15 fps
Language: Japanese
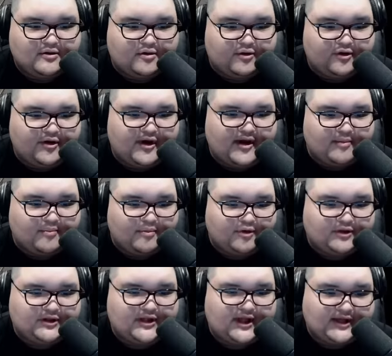これはねもっ
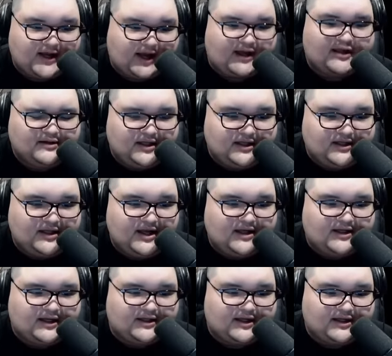たいないできない
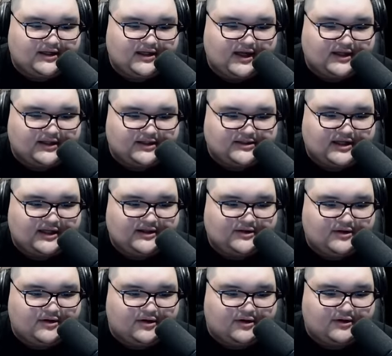ならできないでちゃん
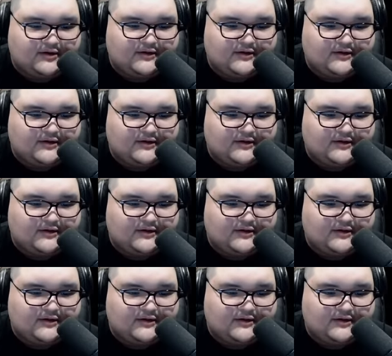と